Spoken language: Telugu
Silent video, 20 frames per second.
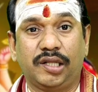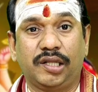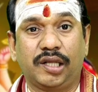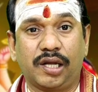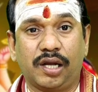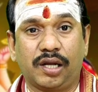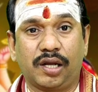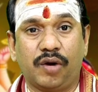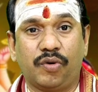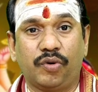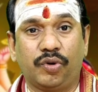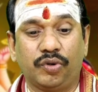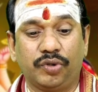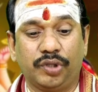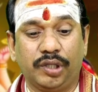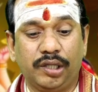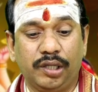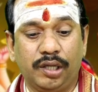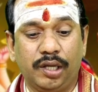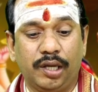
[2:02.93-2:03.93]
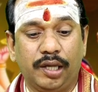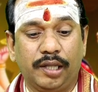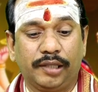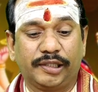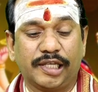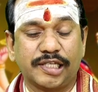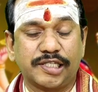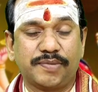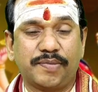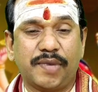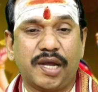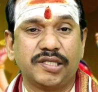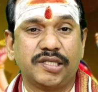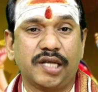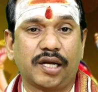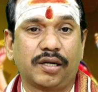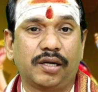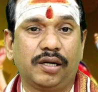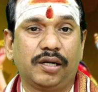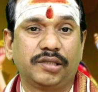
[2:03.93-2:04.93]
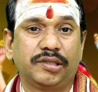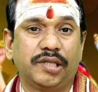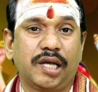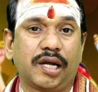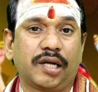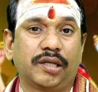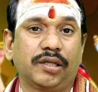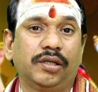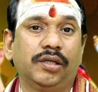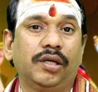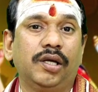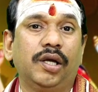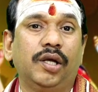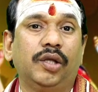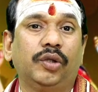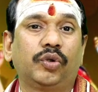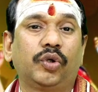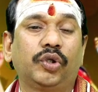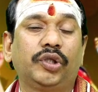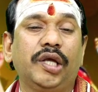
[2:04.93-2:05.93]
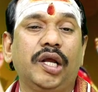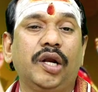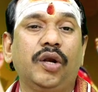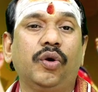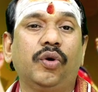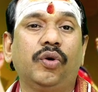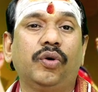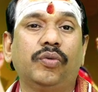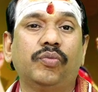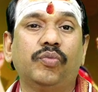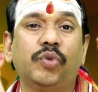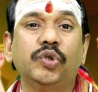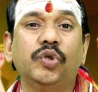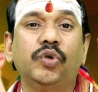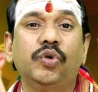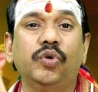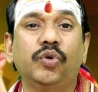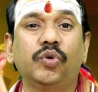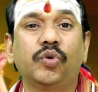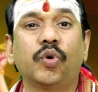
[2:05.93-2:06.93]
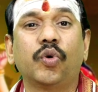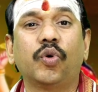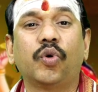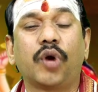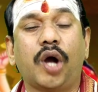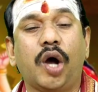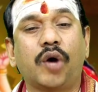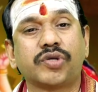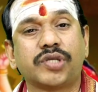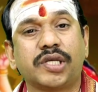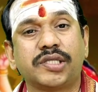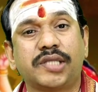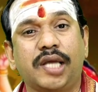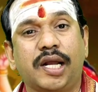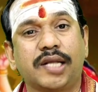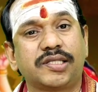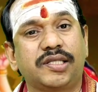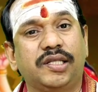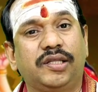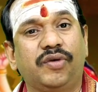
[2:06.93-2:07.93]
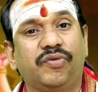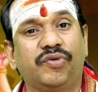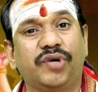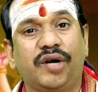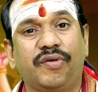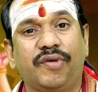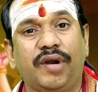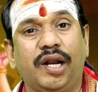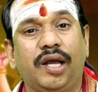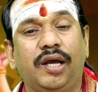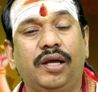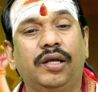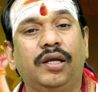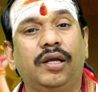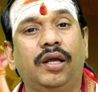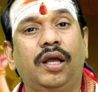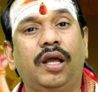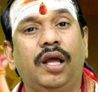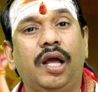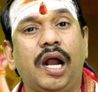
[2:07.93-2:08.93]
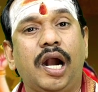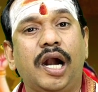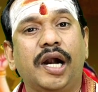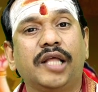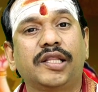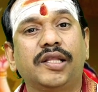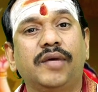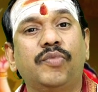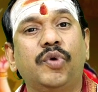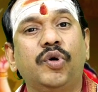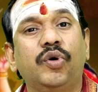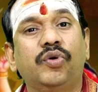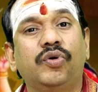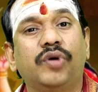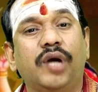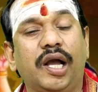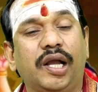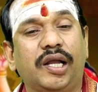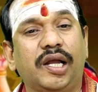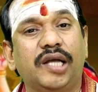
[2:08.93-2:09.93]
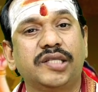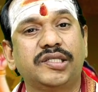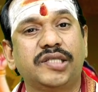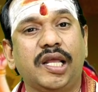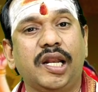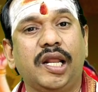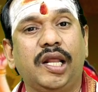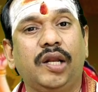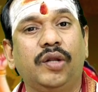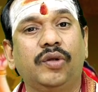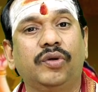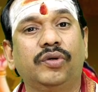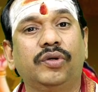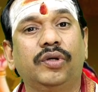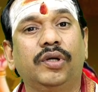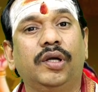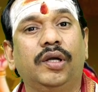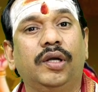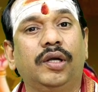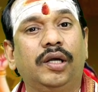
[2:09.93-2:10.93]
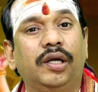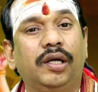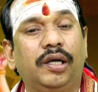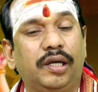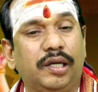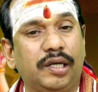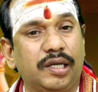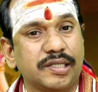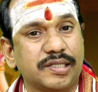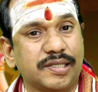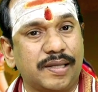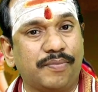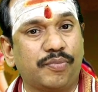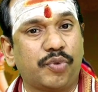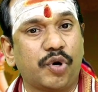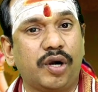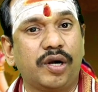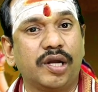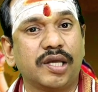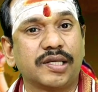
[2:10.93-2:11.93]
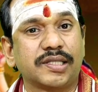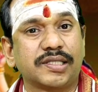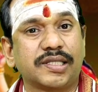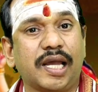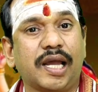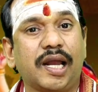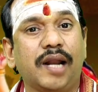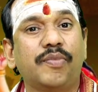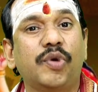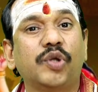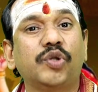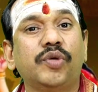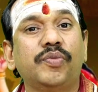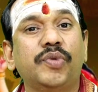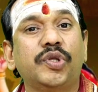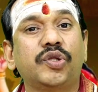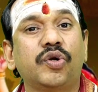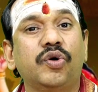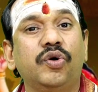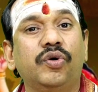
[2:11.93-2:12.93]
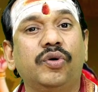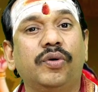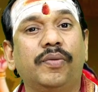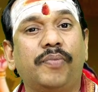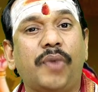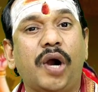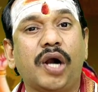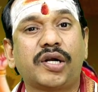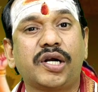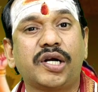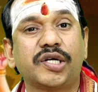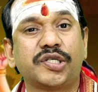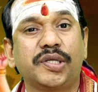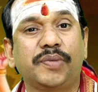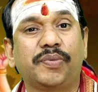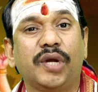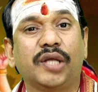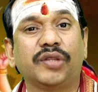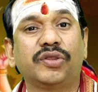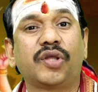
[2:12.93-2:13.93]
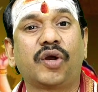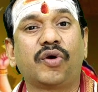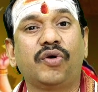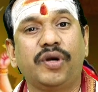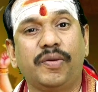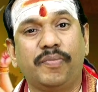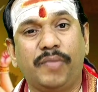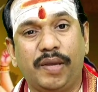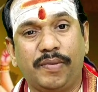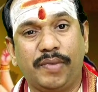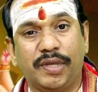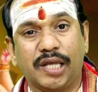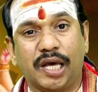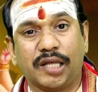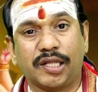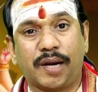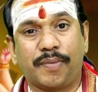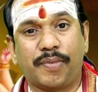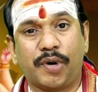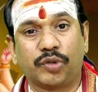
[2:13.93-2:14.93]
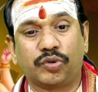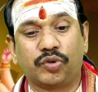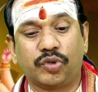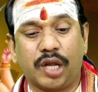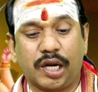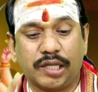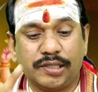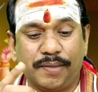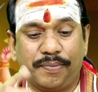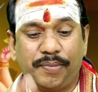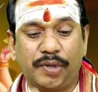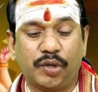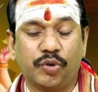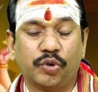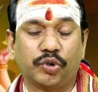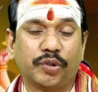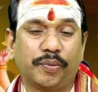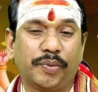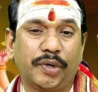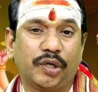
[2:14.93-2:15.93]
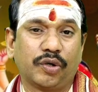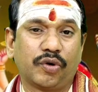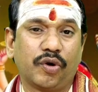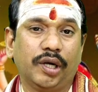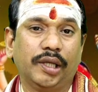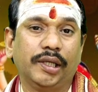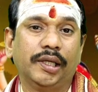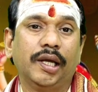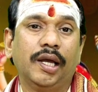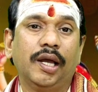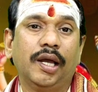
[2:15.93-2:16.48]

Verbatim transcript: అధికంగా ఉంటుంది తస్మా జాగ్ర జాగ్రత్త తృతీయంలో బుధుడు గురువు రాహు సంచార స్థితి ఉండడం వల్ల అన్నదమ్ముళ్ళు అక్కా చెల్లెళ్ళు సంపూర్ణ సకల బంధుమిత్రులు పార్ట్నర్షిప్లు అందరూ మీ మీద ఆధారపడుతున్నారని చెప్పి గుర్తుపెట్టుకోవాలి